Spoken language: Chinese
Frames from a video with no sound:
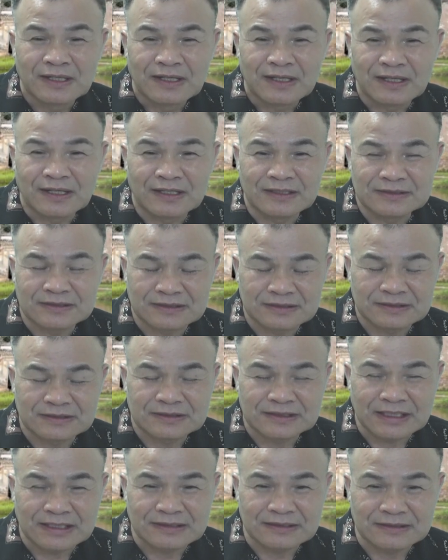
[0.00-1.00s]
啊只
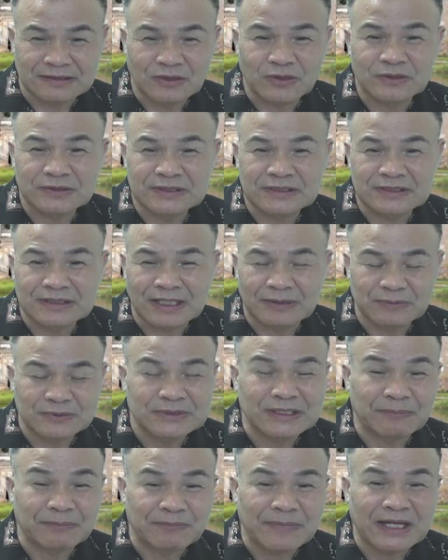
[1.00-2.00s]
讲六字而不是
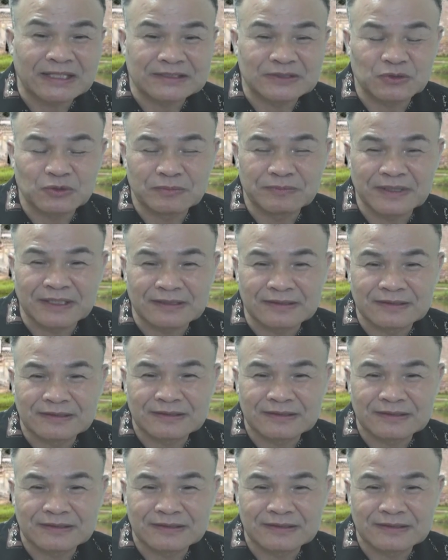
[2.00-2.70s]
讲八字论命。